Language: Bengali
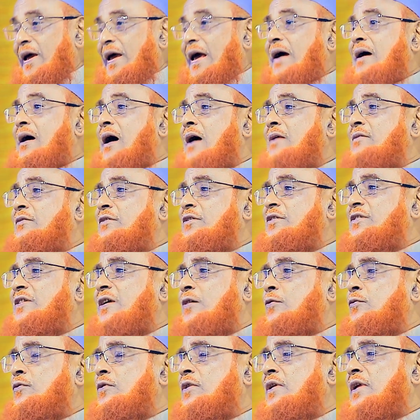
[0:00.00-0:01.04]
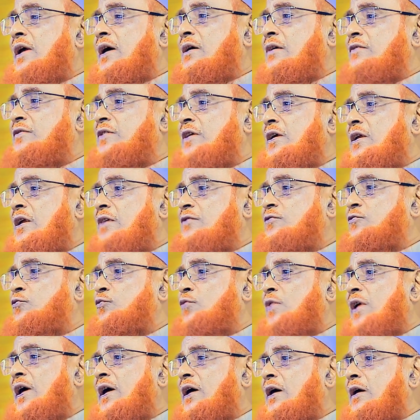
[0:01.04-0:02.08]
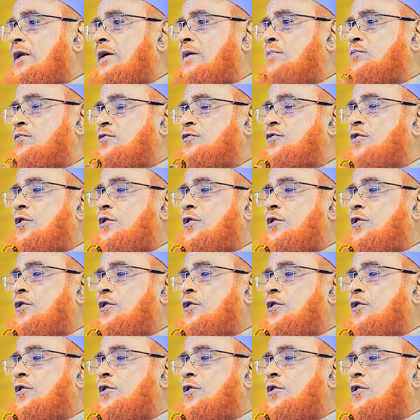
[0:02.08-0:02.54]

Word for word: এক হাদিসে উল্লেখ আছে রসুল করিম